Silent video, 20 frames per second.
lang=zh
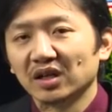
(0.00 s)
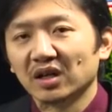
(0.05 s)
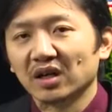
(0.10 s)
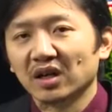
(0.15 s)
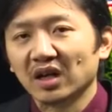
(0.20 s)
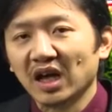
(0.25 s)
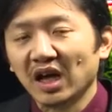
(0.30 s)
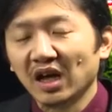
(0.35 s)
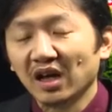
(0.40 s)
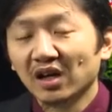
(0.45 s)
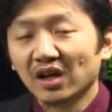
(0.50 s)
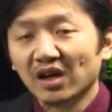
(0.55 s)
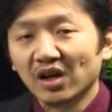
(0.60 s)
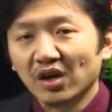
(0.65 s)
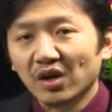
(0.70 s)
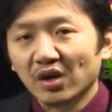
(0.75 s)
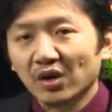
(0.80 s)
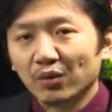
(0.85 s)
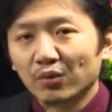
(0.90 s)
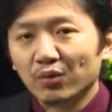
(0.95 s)
好了，
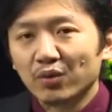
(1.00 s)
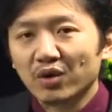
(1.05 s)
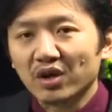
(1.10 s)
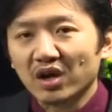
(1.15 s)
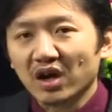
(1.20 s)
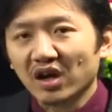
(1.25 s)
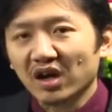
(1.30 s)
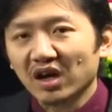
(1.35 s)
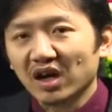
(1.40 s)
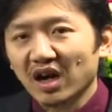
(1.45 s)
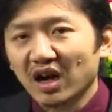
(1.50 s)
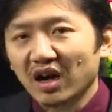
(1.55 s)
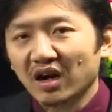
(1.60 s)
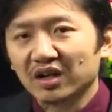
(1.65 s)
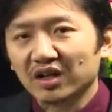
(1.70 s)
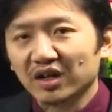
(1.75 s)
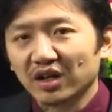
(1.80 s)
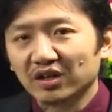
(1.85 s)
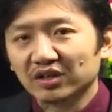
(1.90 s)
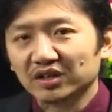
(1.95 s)
五爻和二
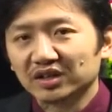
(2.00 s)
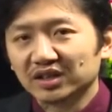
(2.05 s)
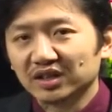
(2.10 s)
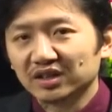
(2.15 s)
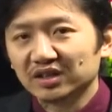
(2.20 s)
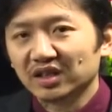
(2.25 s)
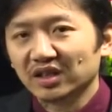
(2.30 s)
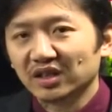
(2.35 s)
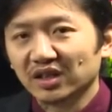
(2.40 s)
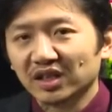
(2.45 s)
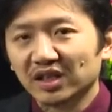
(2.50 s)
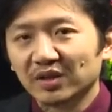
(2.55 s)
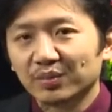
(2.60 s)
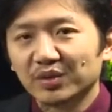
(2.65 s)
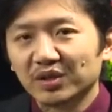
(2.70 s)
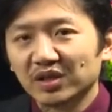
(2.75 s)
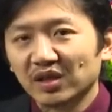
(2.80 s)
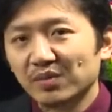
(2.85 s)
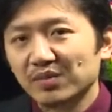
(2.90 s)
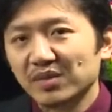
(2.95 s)
爻形成了一个
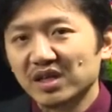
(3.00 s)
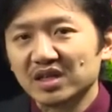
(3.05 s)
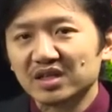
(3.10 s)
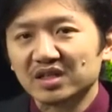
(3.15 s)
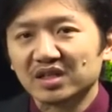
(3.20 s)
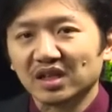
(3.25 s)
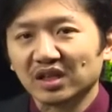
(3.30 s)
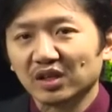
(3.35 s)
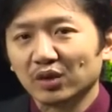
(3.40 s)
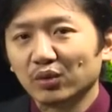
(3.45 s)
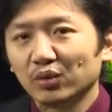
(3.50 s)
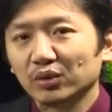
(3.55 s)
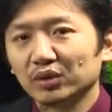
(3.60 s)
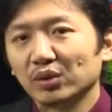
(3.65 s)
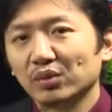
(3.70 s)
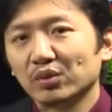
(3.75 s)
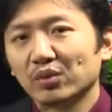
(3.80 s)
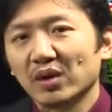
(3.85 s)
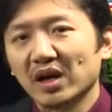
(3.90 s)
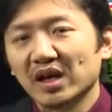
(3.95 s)
比较密切的互
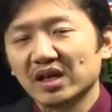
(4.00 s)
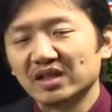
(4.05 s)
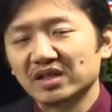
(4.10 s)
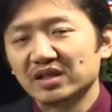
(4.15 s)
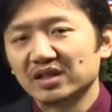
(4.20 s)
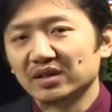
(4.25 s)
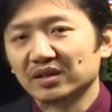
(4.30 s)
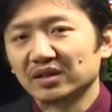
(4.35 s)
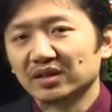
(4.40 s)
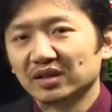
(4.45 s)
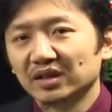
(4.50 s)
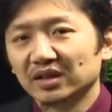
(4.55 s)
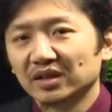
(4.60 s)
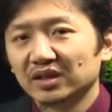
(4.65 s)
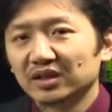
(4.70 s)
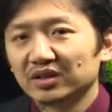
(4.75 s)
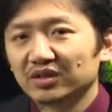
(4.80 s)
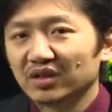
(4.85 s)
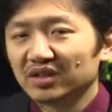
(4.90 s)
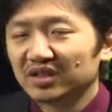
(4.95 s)
动关系，
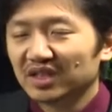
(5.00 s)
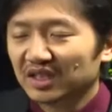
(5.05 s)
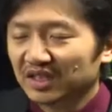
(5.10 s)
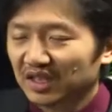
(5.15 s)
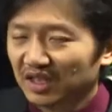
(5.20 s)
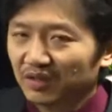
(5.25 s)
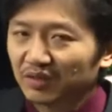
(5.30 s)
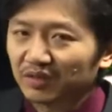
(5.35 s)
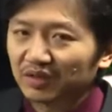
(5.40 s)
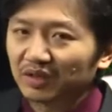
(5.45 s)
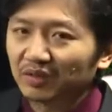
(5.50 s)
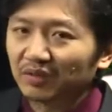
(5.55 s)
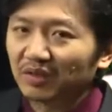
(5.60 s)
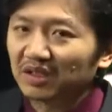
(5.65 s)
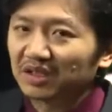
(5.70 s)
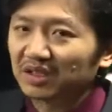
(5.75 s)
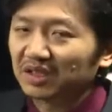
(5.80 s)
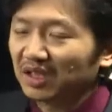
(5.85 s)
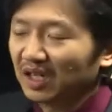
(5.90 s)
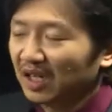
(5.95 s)
所以在这种情
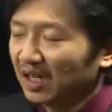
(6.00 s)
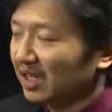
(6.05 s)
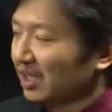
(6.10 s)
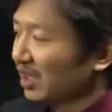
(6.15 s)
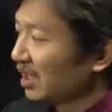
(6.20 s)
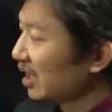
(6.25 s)
况之下。